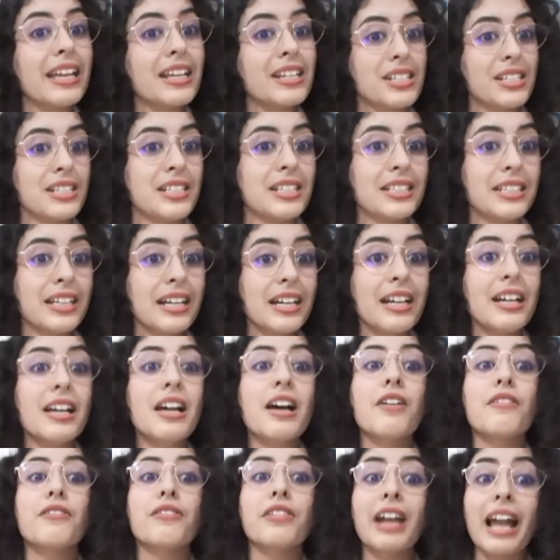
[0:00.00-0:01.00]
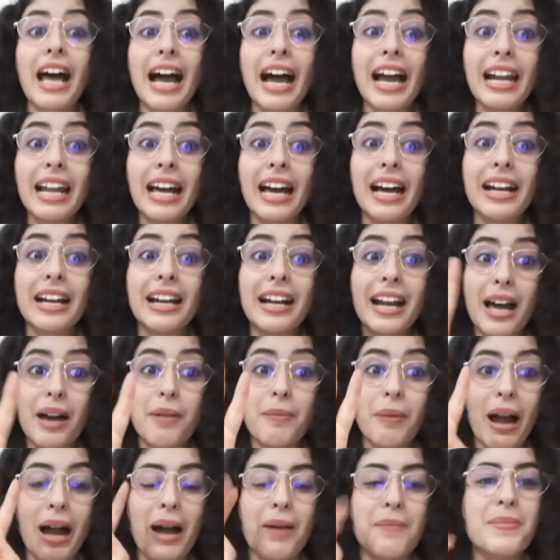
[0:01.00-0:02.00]
جديدة في الحلقة
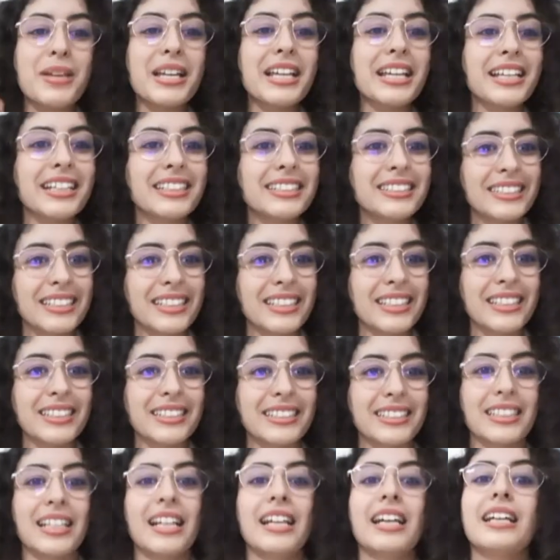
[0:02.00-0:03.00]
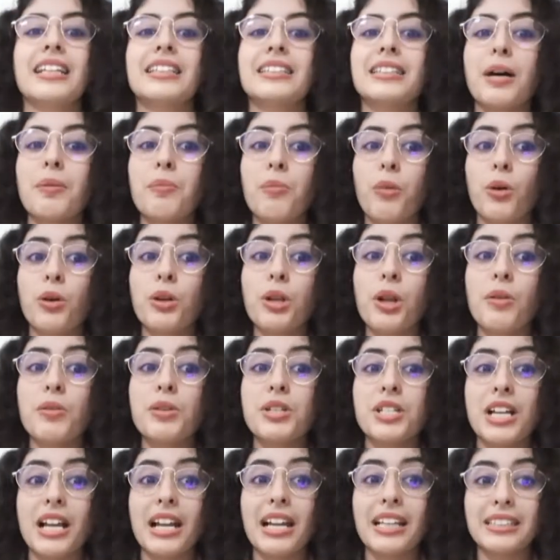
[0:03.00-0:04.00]
الرابعة من كيتس كيتس تابعونا وإن
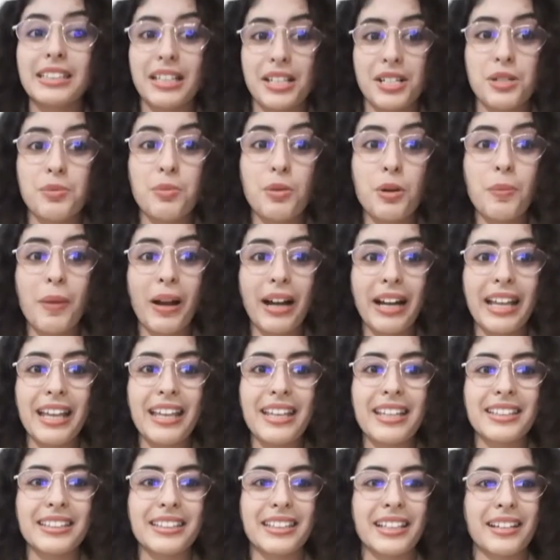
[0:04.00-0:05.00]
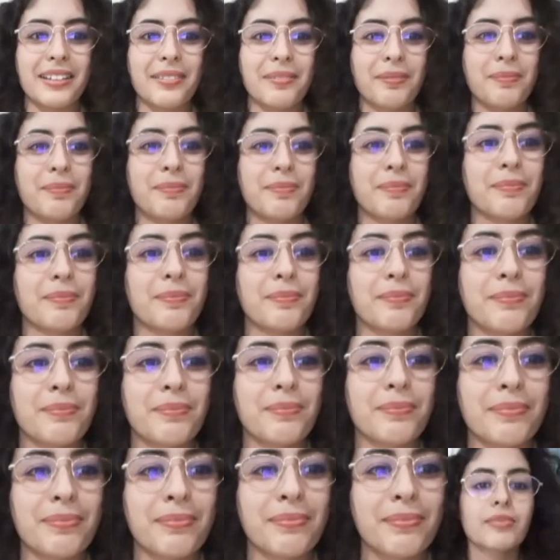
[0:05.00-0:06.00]
شاء الله تعجبكم حكايتنا
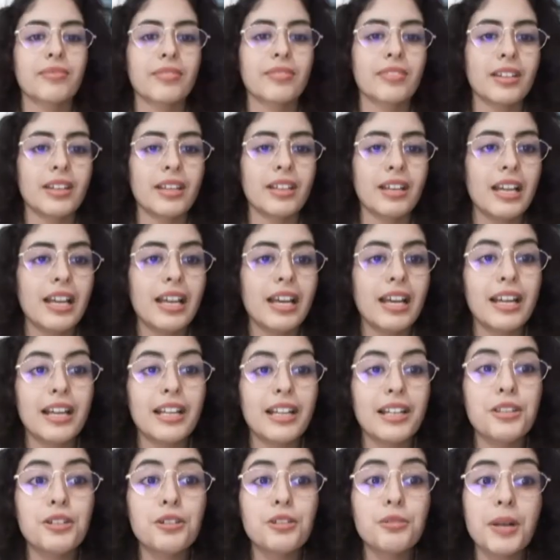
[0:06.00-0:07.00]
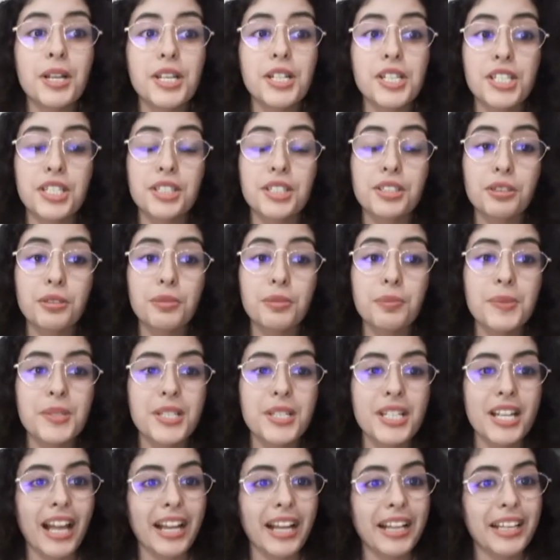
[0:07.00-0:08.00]
اليوم جيتكم باش
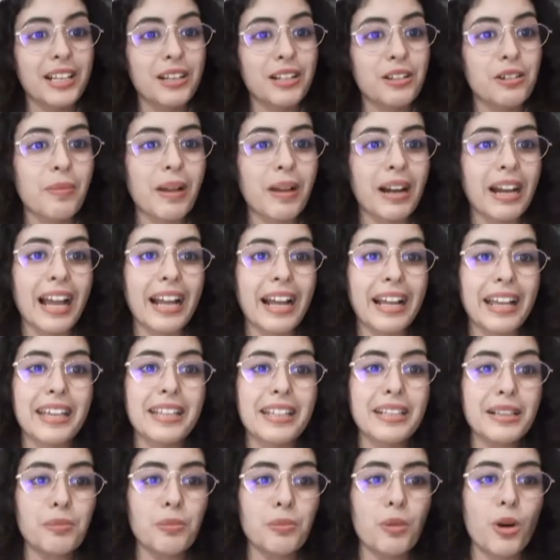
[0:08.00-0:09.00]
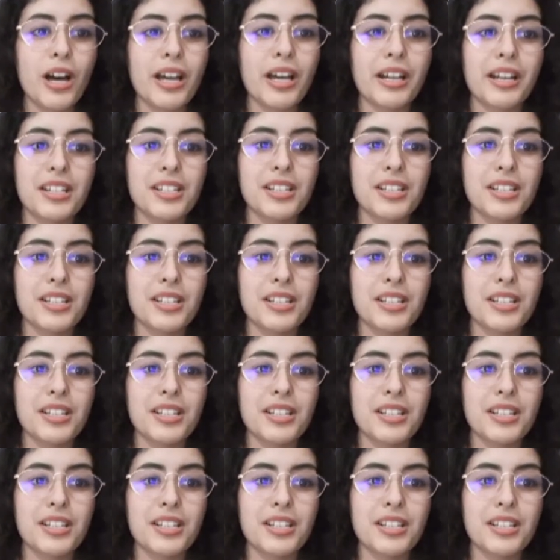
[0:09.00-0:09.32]
نحكي لكم على حكاية المهرج